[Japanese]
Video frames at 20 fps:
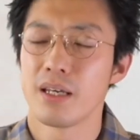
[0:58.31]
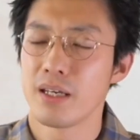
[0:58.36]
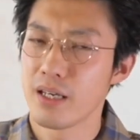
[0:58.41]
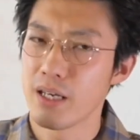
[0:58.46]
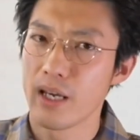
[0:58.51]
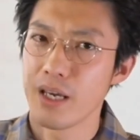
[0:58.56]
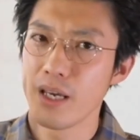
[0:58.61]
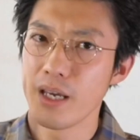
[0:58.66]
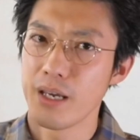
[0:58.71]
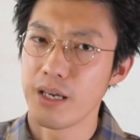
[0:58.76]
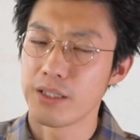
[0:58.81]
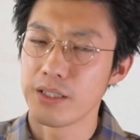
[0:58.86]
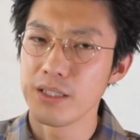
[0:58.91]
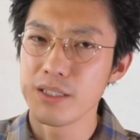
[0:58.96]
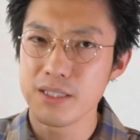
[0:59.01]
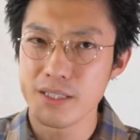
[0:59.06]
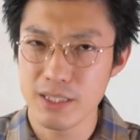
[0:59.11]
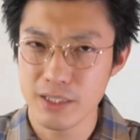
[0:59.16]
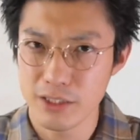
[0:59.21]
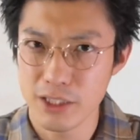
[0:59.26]
えー、
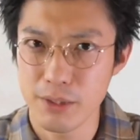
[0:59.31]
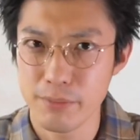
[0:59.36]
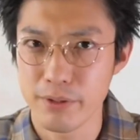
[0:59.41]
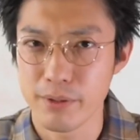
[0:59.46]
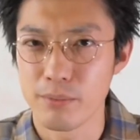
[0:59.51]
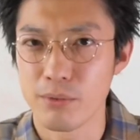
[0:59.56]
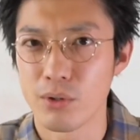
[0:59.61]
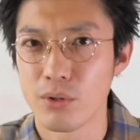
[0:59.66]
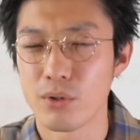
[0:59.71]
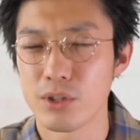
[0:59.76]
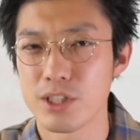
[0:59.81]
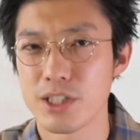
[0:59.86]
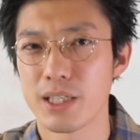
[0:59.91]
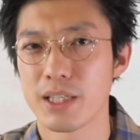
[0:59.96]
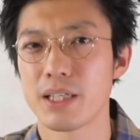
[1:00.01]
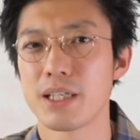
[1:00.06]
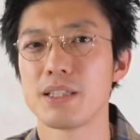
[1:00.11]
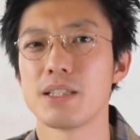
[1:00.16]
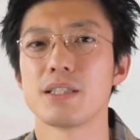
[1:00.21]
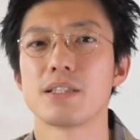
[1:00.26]
インスタグラムでもこちら
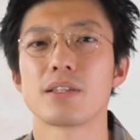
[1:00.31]
記事